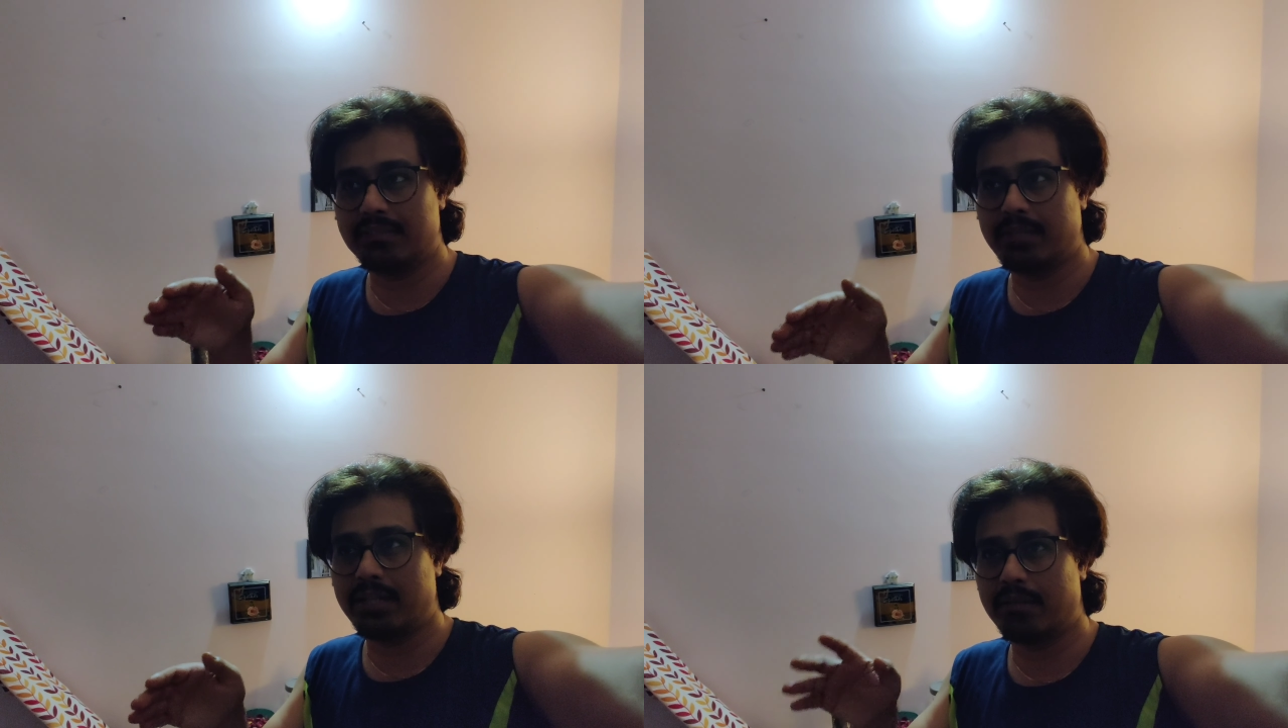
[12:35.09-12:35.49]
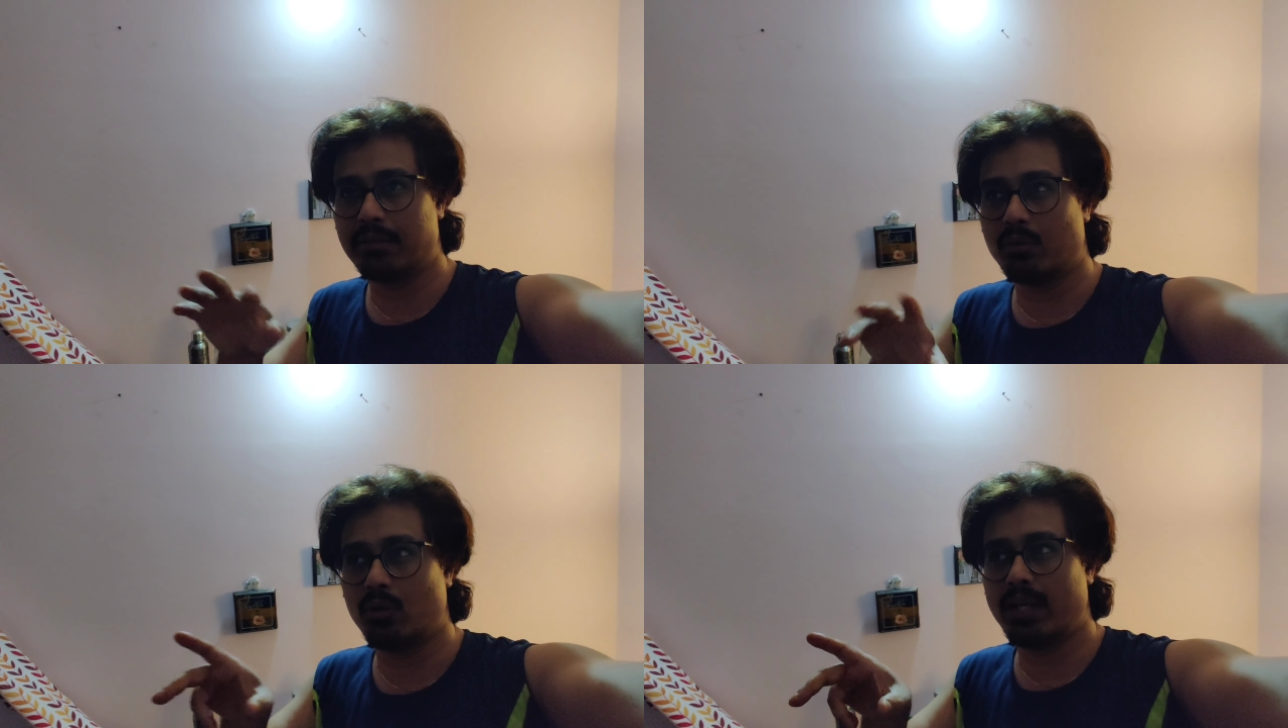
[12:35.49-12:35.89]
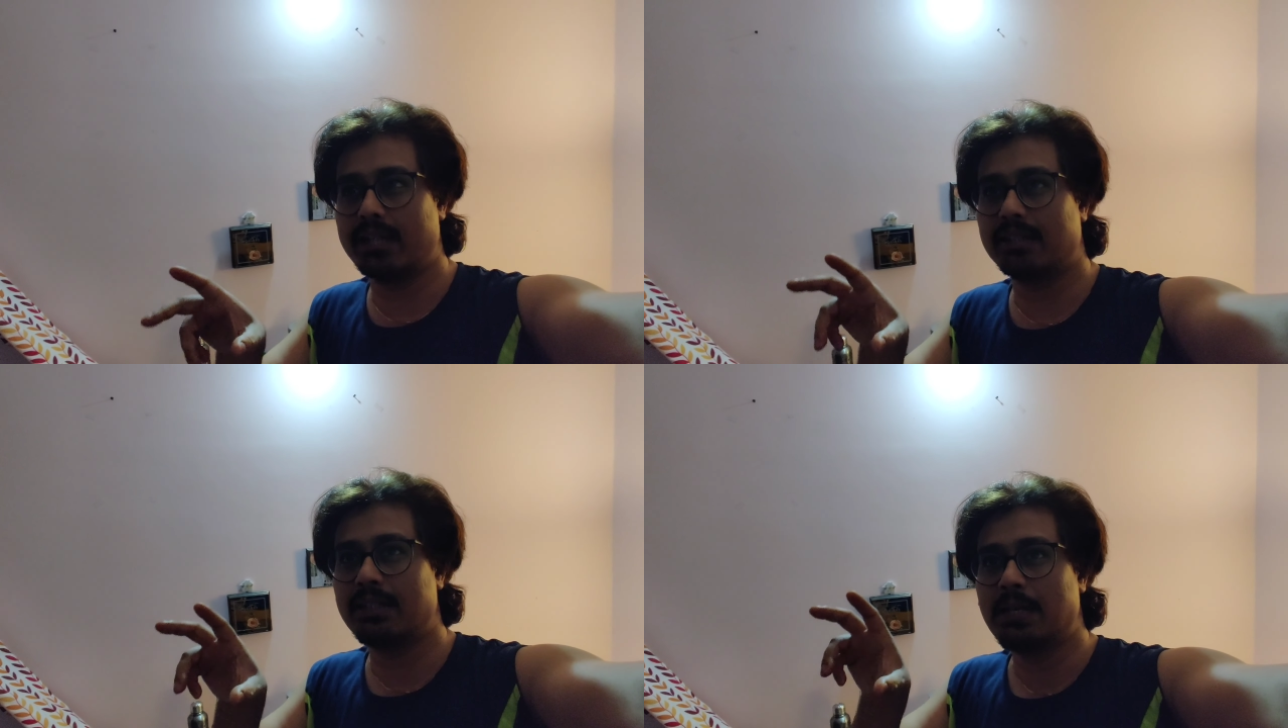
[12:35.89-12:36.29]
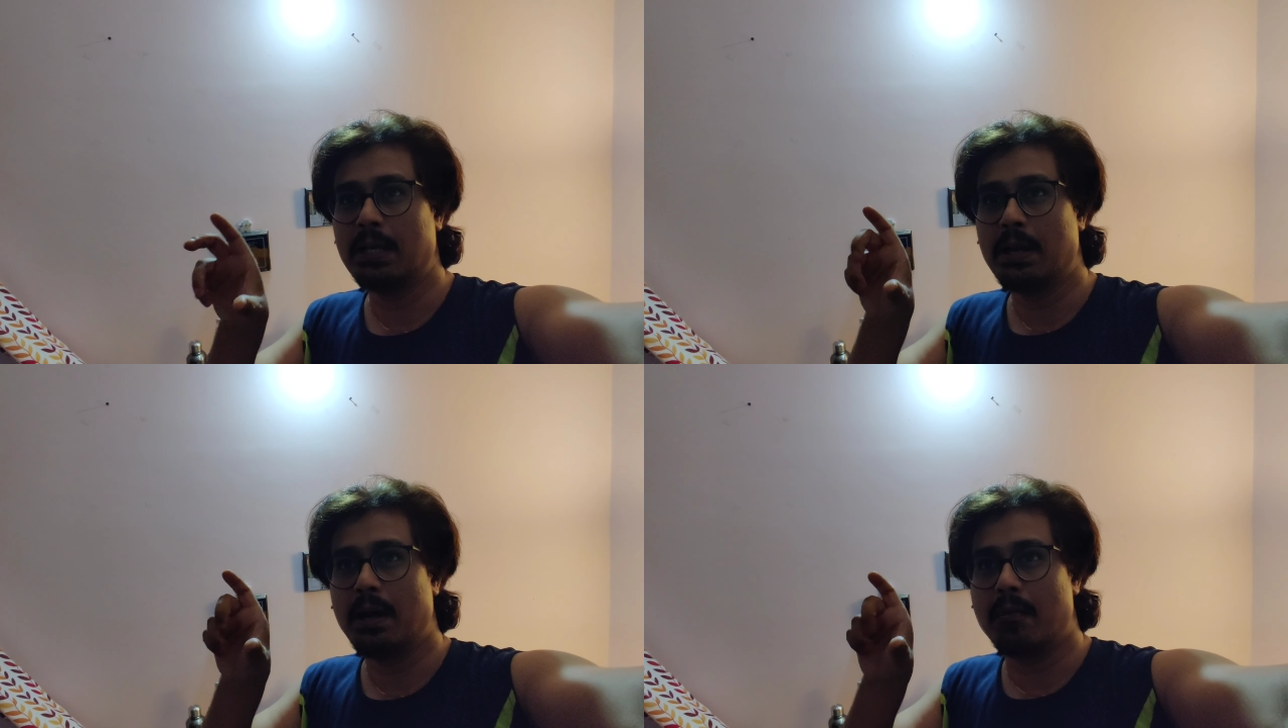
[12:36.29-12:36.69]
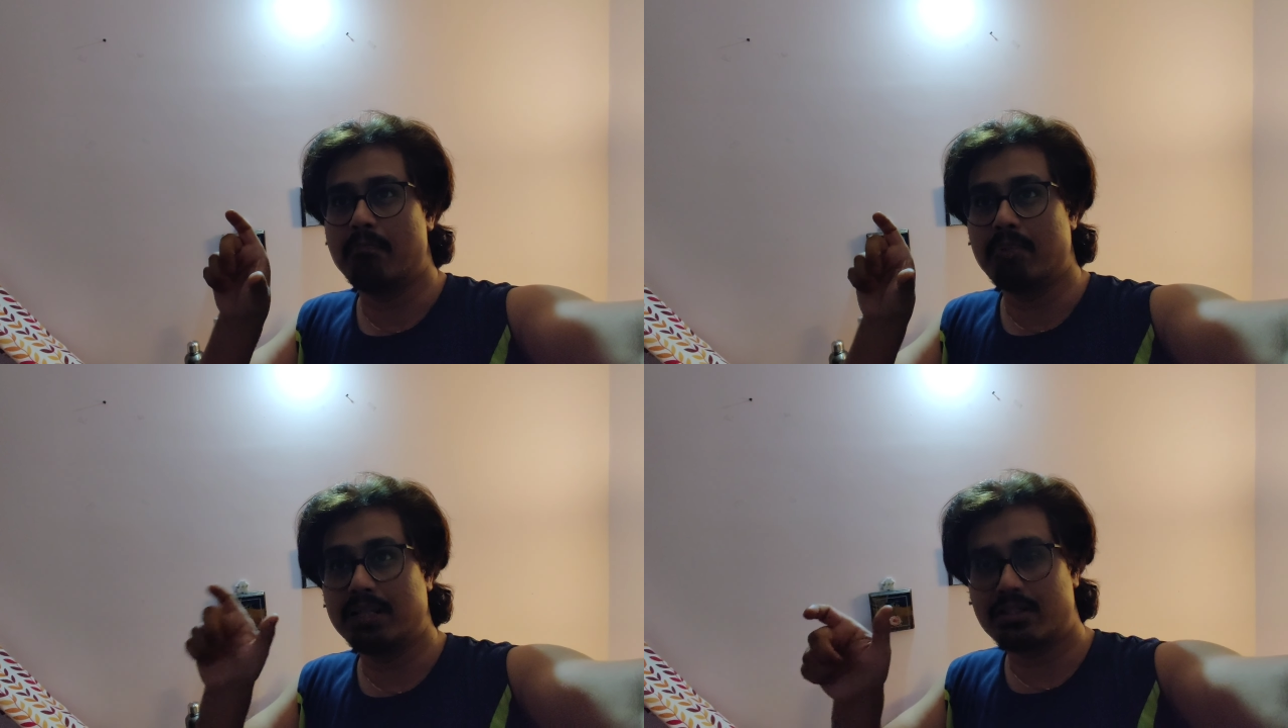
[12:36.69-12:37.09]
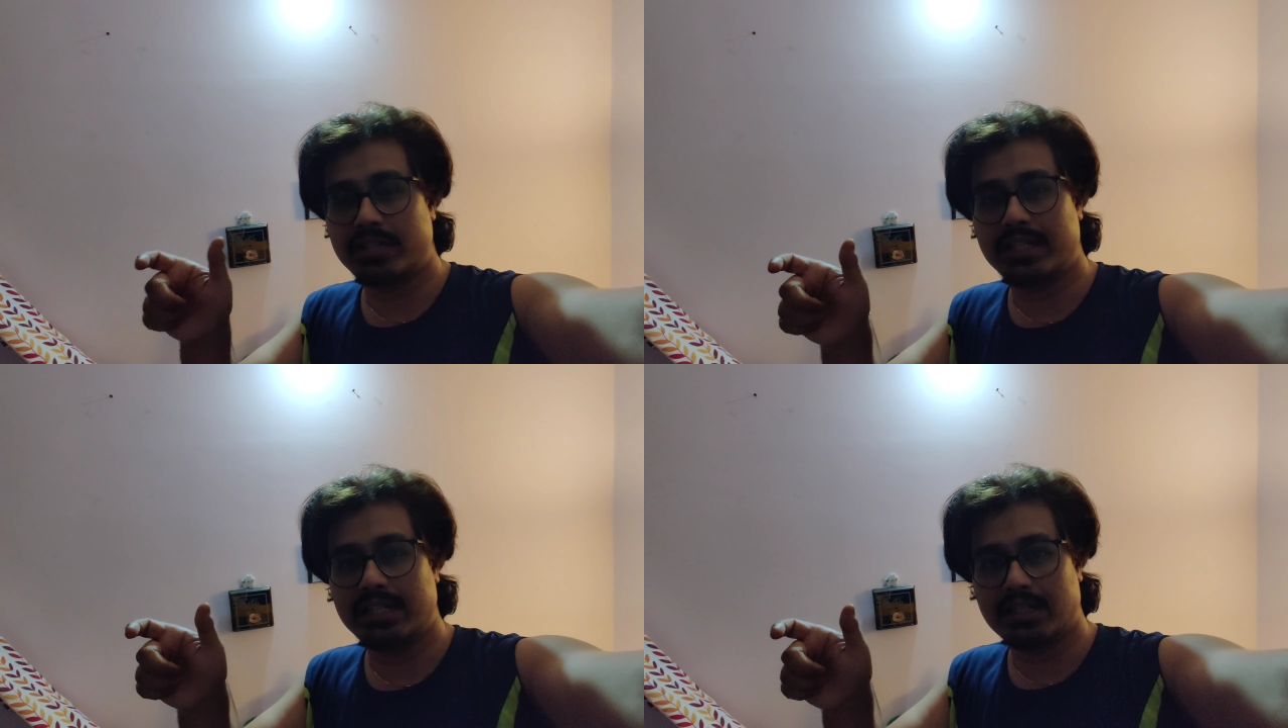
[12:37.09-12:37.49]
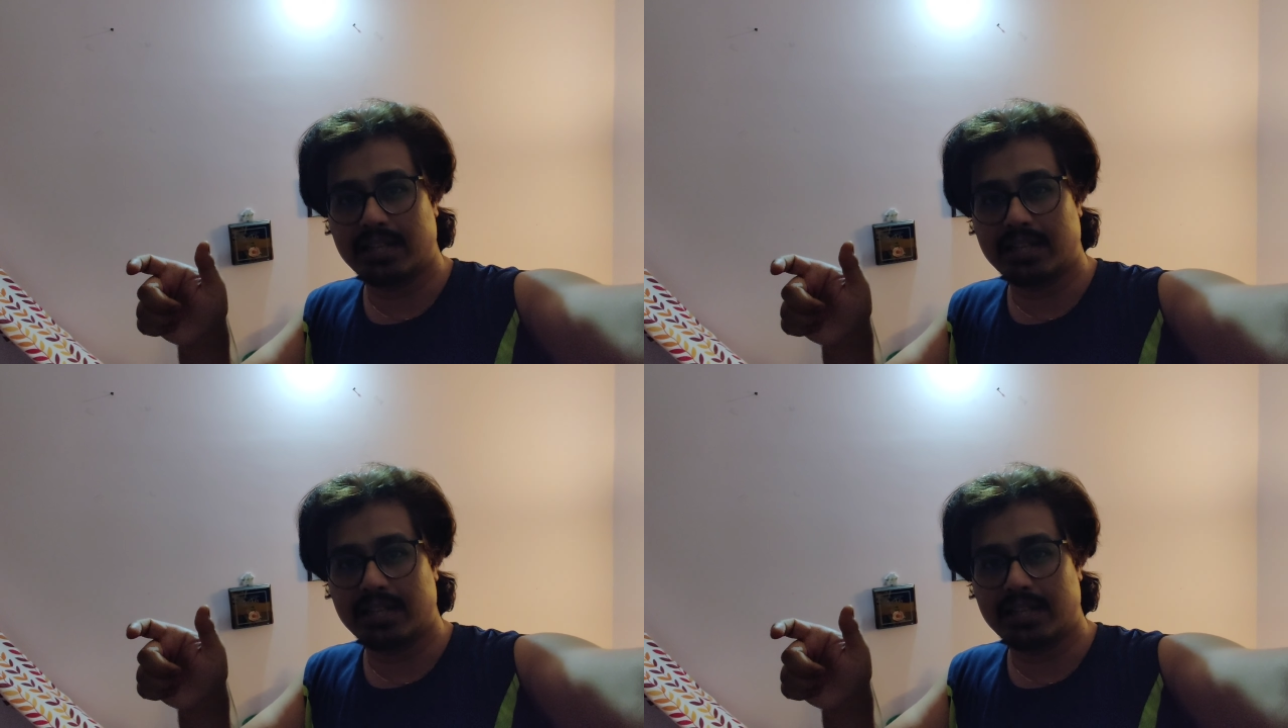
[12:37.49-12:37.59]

इज़ बिकमिंग मोर लाइक अ मिस्ट्री